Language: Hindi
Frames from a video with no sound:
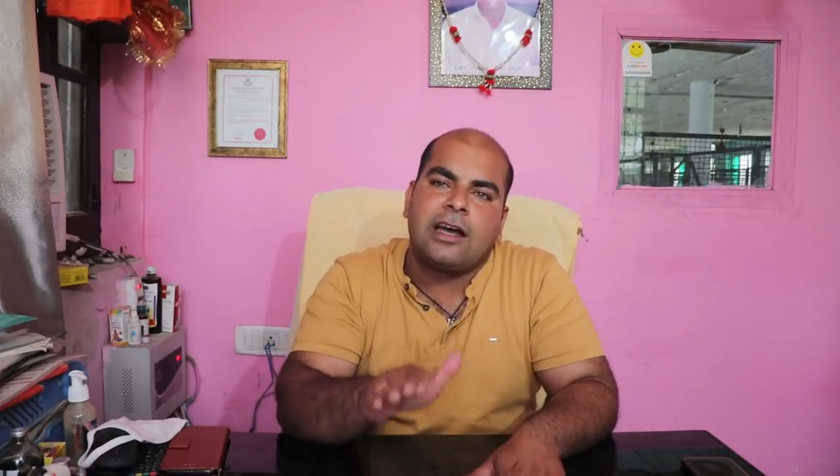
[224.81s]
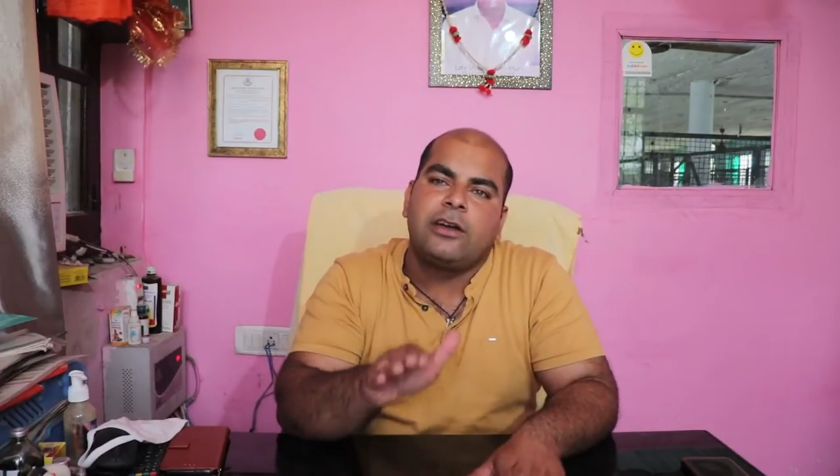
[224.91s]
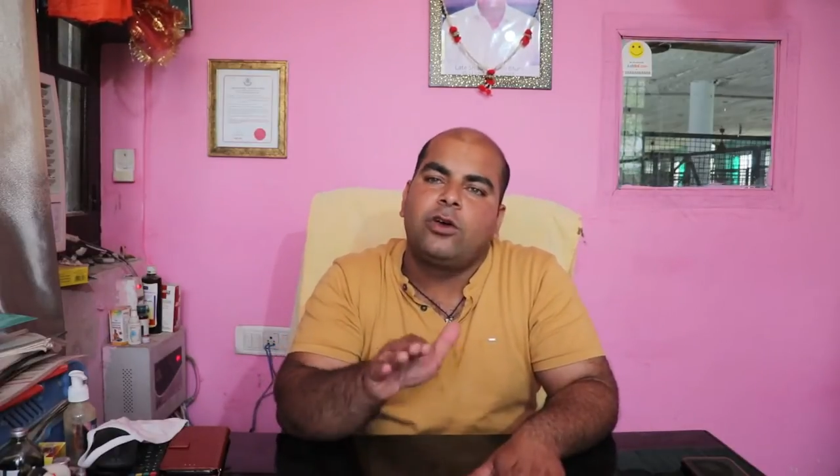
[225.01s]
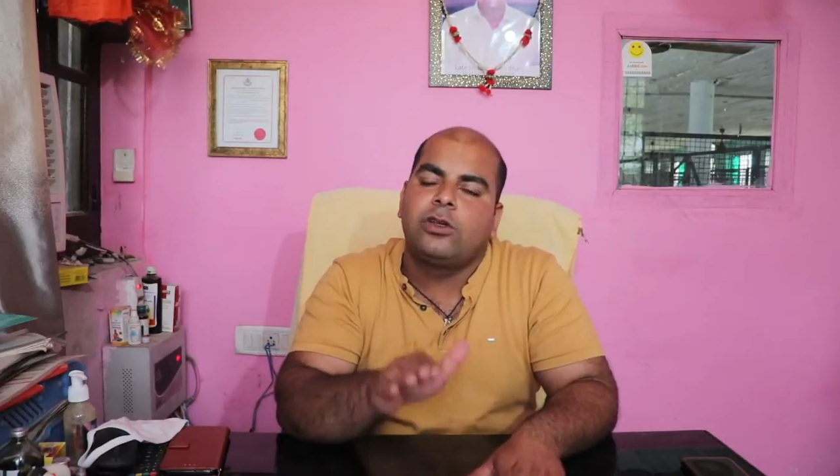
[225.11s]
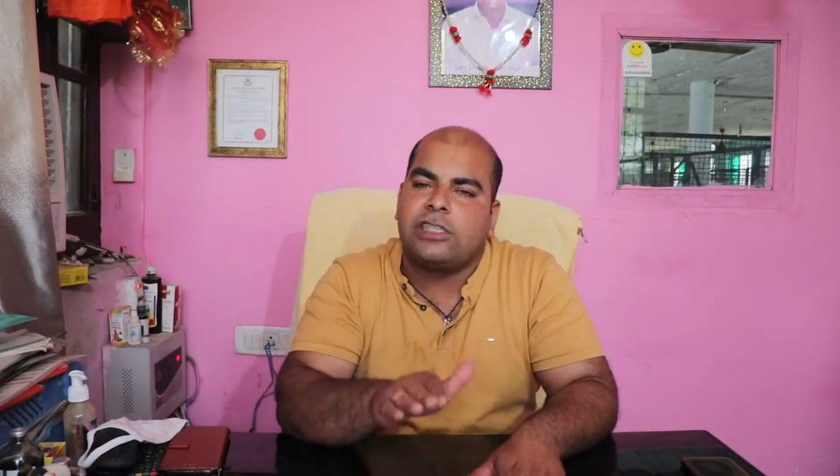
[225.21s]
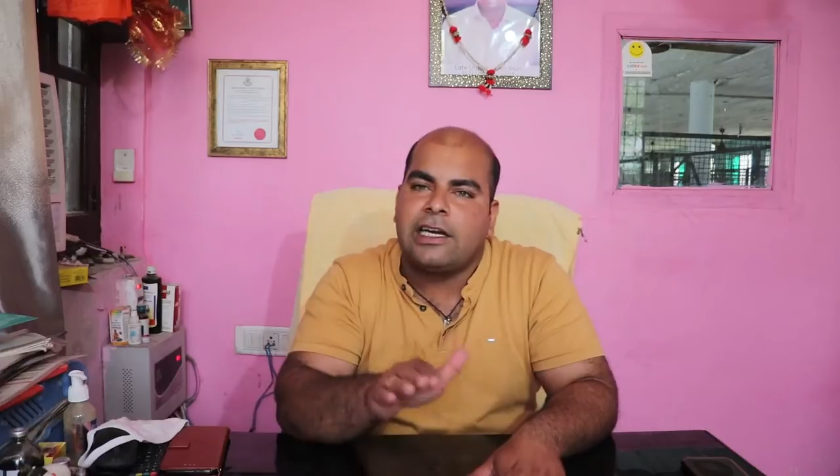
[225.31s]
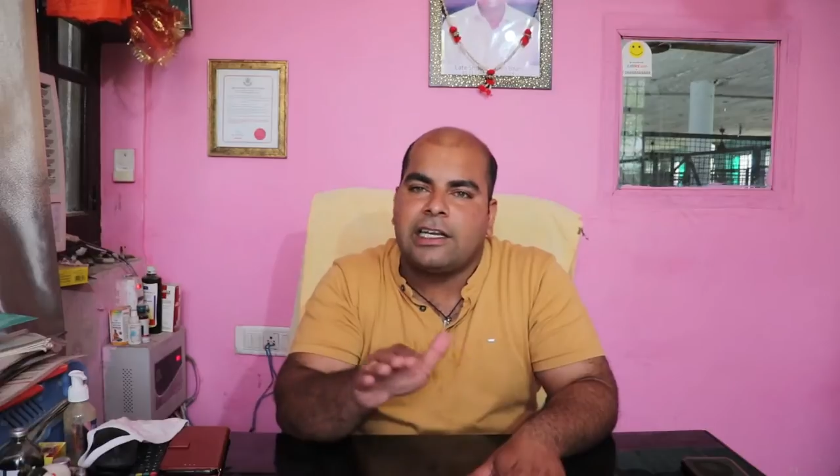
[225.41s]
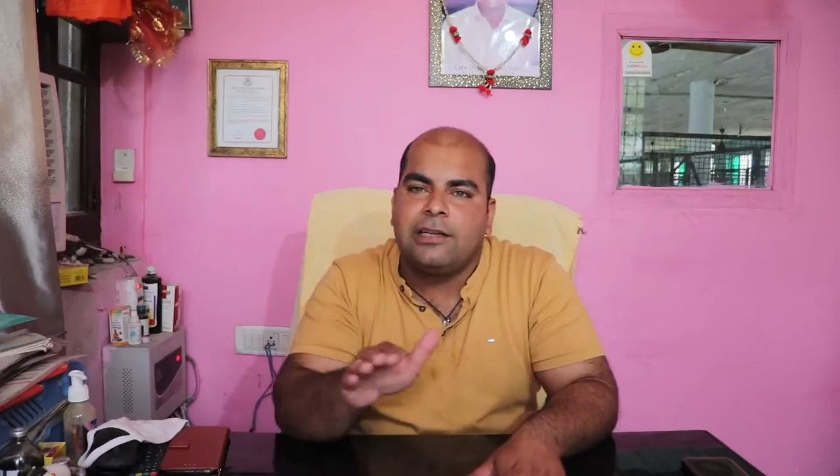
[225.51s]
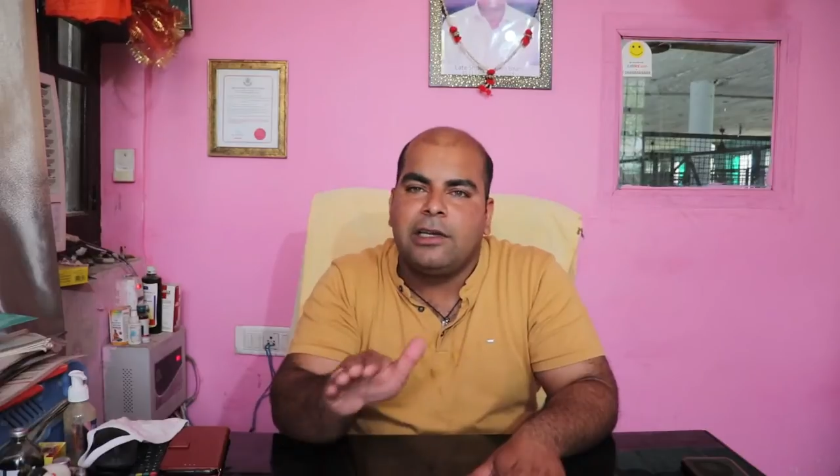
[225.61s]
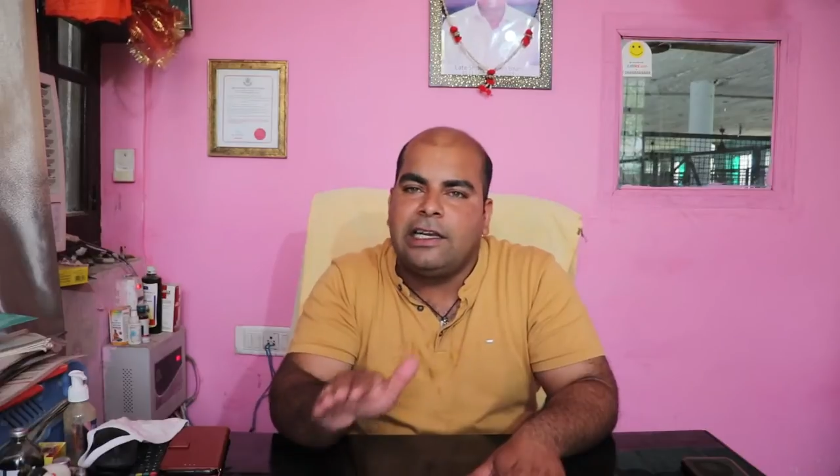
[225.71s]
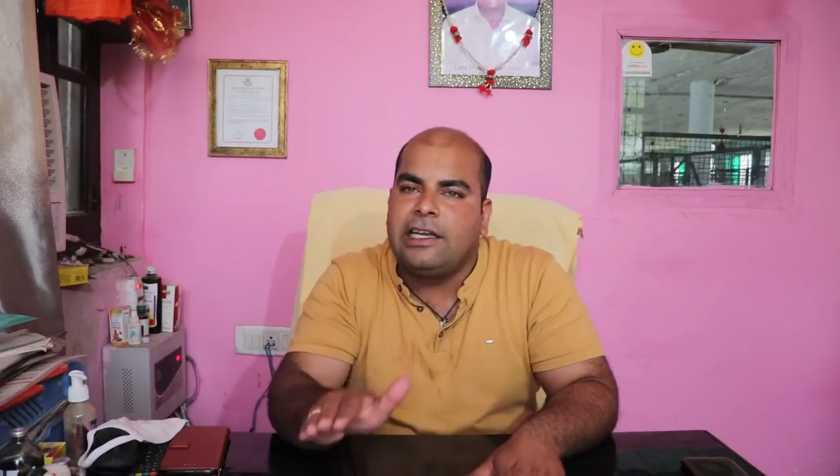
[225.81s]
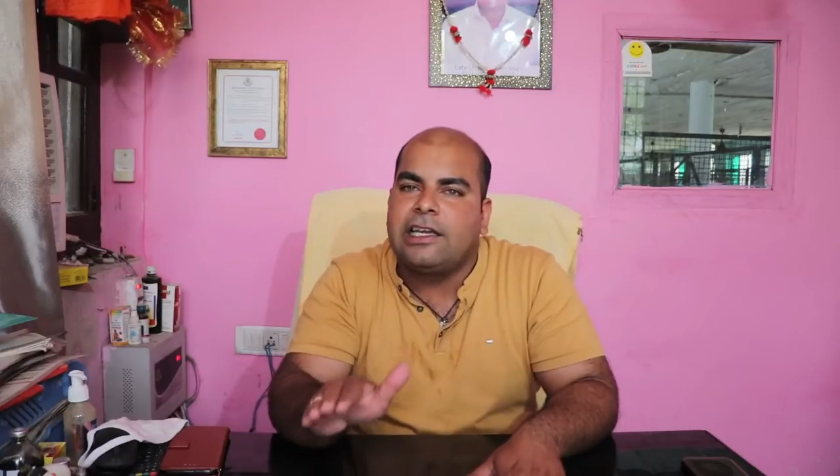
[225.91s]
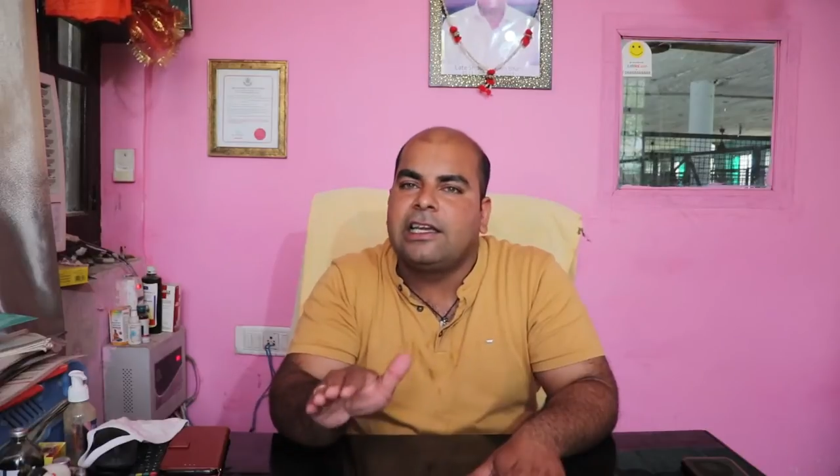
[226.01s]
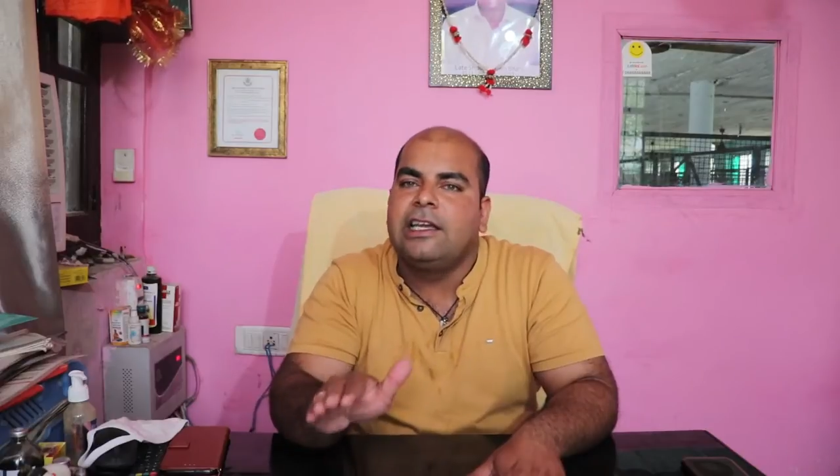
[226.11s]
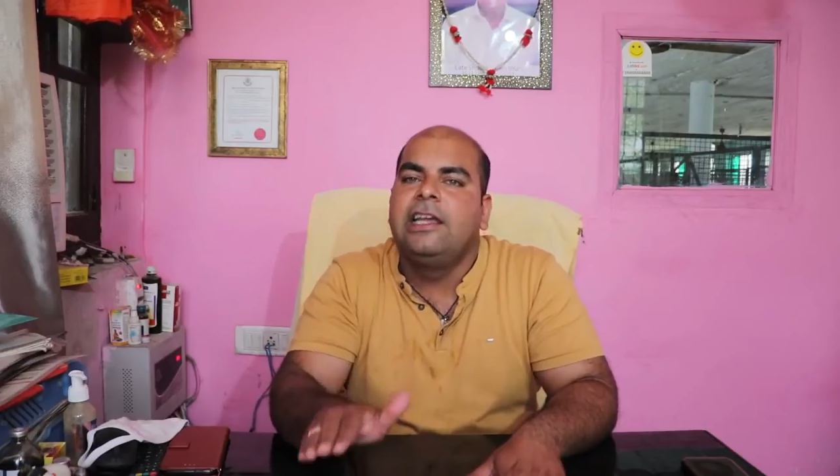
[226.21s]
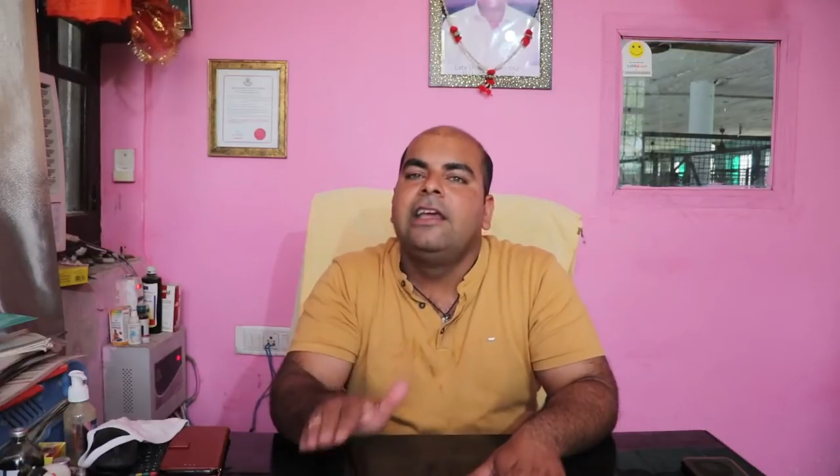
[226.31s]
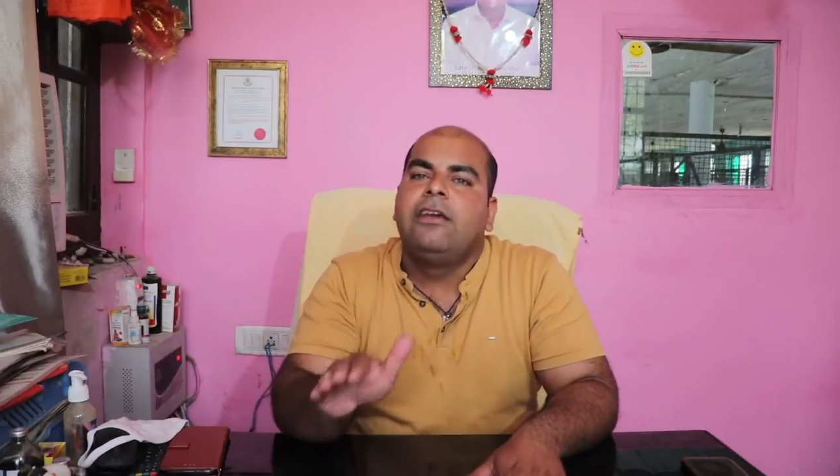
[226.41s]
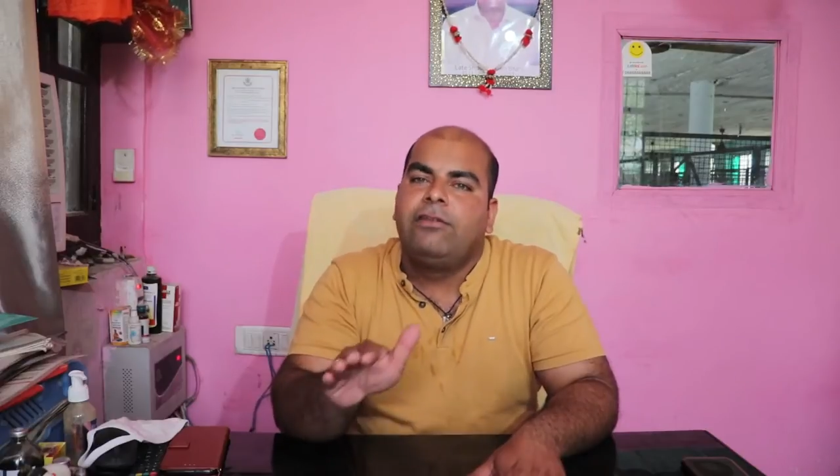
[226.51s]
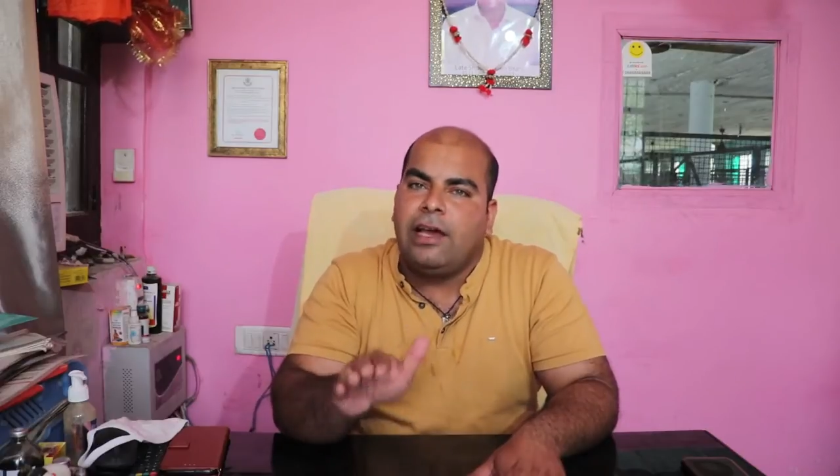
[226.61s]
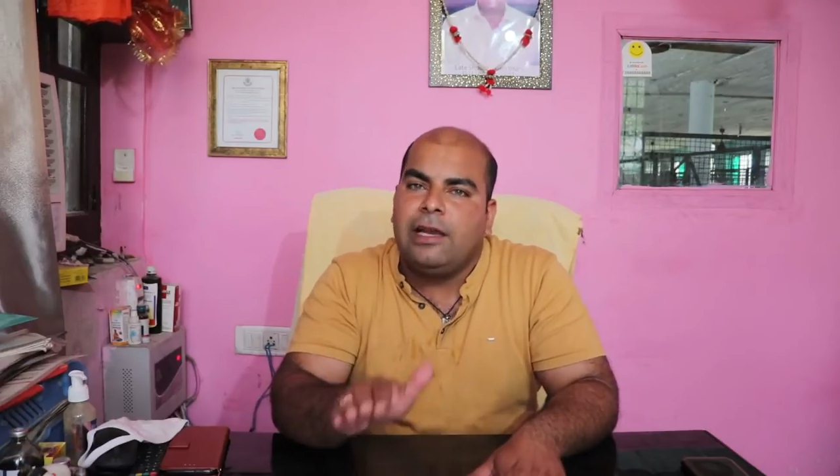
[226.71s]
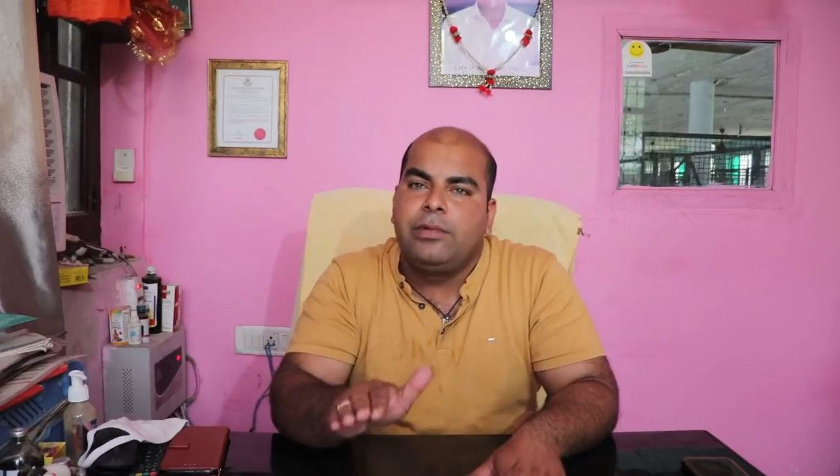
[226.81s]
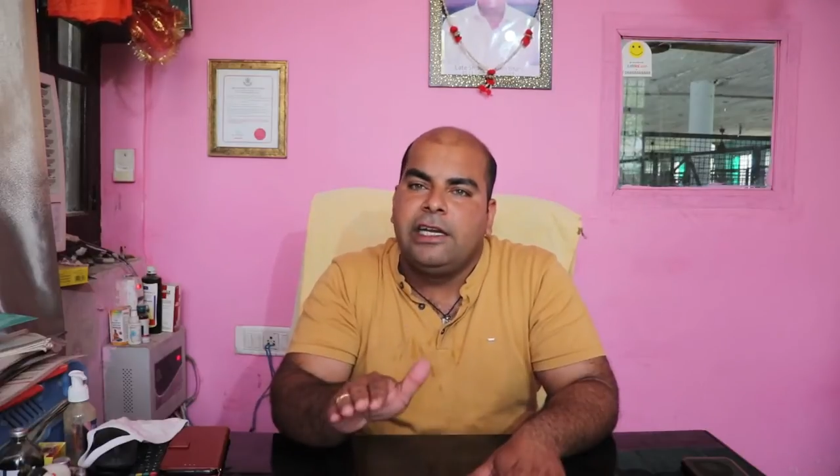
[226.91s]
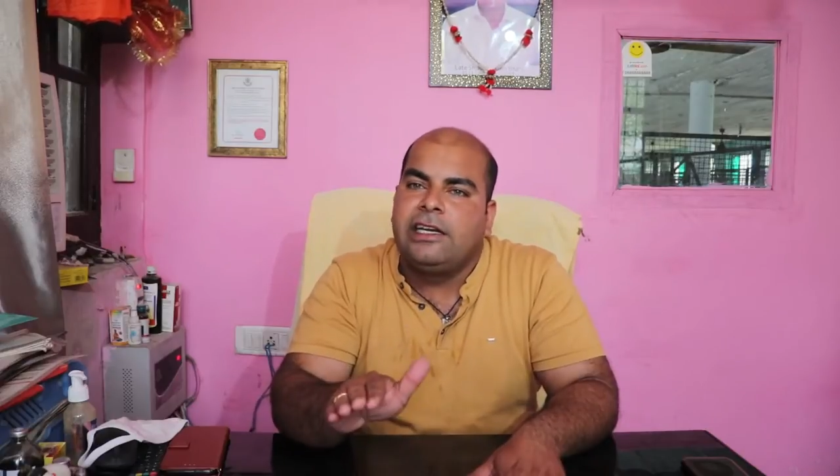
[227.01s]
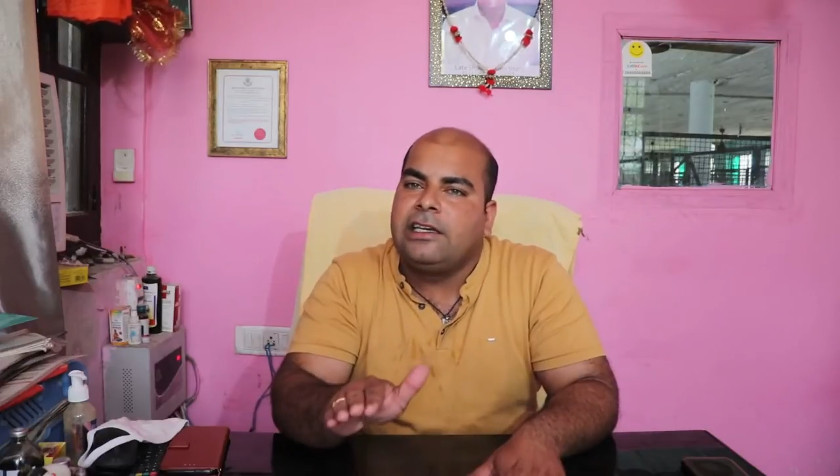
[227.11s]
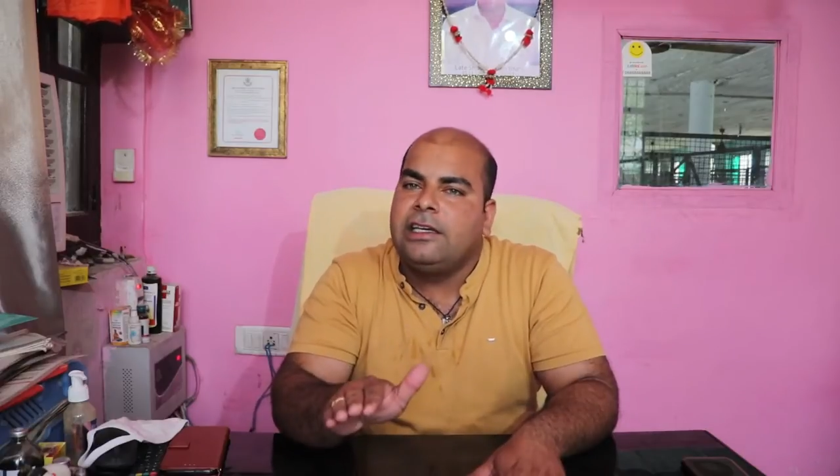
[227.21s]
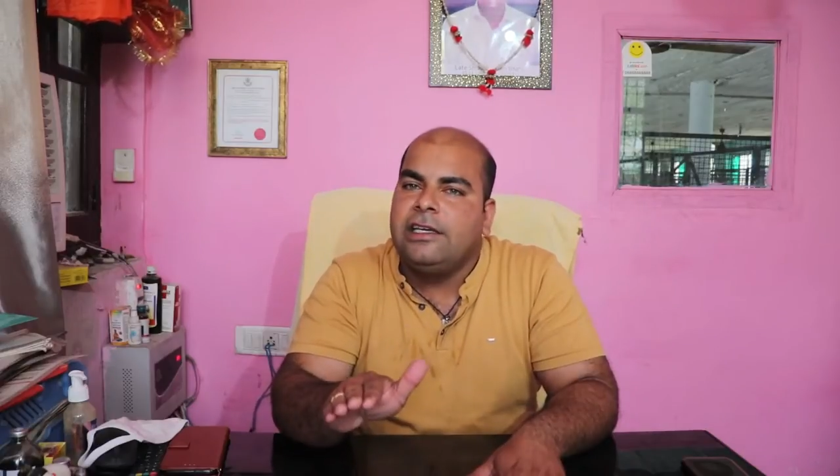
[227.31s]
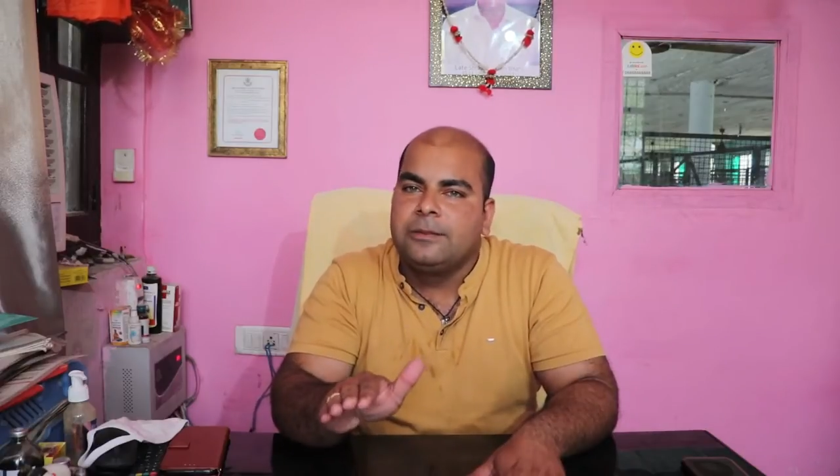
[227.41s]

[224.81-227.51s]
डॉग स्टार्टिंग में लेके वेल ब्रीड की